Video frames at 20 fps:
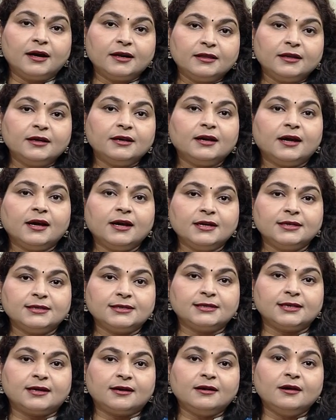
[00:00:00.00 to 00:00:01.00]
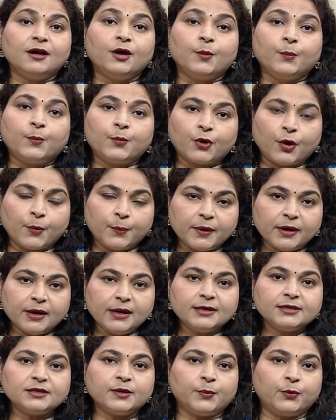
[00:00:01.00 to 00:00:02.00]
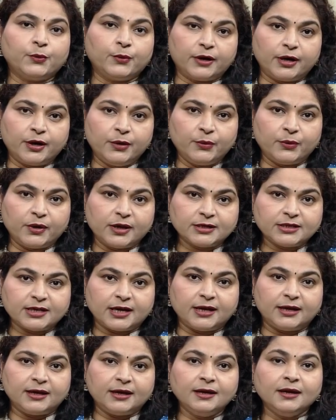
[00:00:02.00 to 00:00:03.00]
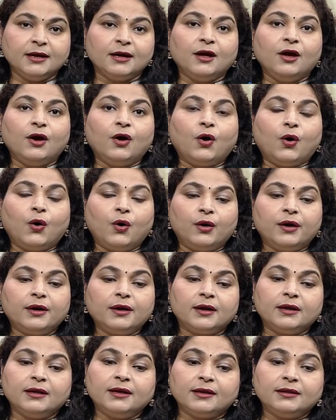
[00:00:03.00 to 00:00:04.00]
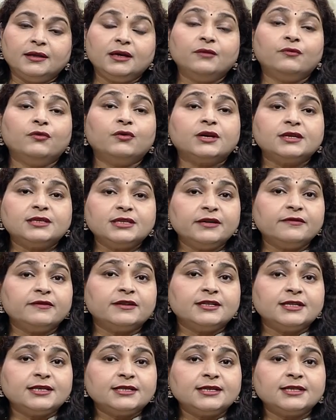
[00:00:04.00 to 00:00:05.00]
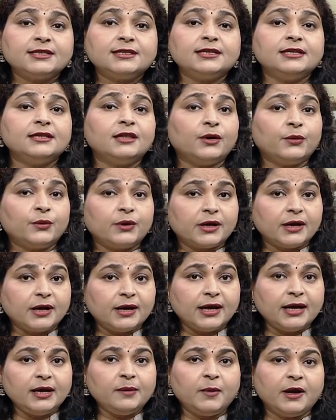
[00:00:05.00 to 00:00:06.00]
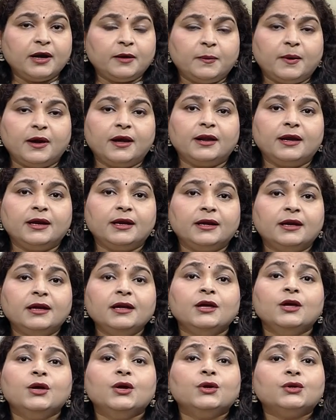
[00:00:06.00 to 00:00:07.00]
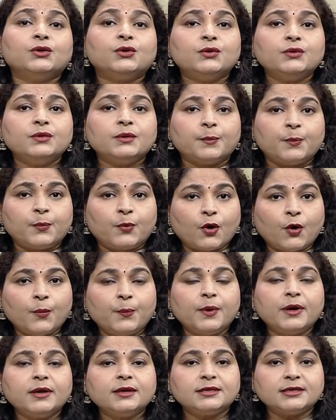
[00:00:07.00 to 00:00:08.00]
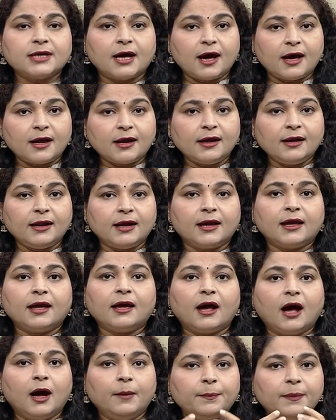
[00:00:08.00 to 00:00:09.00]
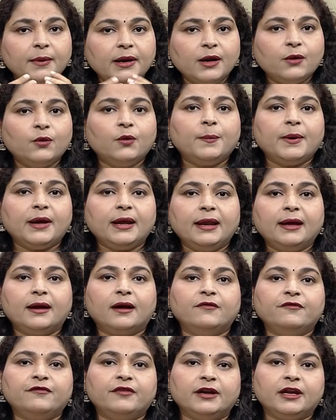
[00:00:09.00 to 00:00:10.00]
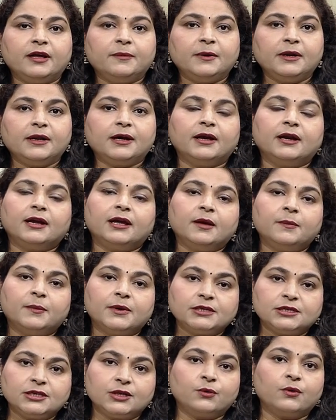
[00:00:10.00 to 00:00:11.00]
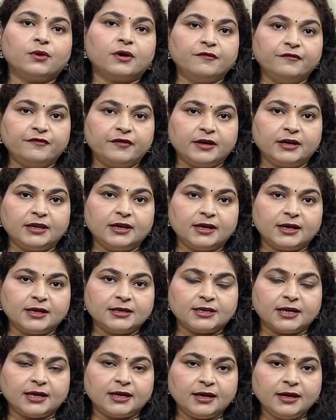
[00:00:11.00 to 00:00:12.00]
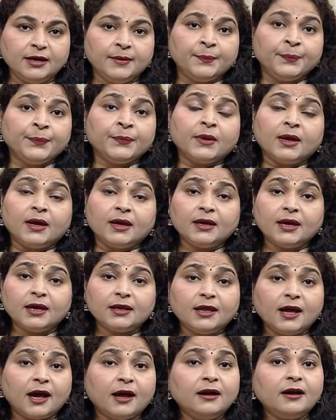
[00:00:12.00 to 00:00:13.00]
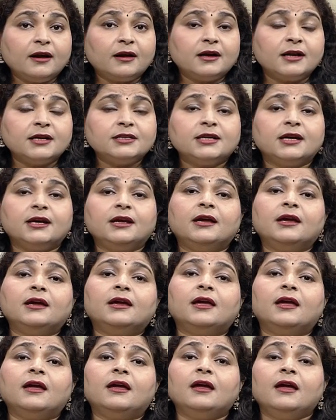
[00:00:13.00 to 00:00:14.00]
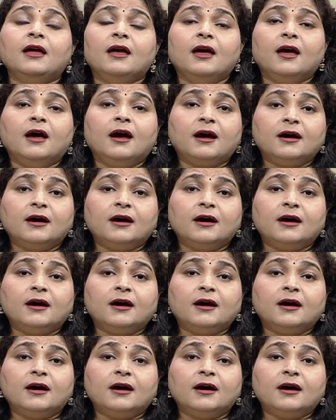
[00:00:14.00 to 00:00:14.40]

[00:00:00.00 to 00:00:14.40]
गर्दन का हिस्सा प्रॉपरली सपोर्टेड होना चाहिए और यदि वो किसी वजह से सीधा उठकर नहीं बैठ पा रहे हैं तो प्रॉपर सहारा लेके अपने को पहले कंफर्टेबल करके बच्चे को कंफर्ट देना चाहिए यह ध्यान रखना चाहिए कि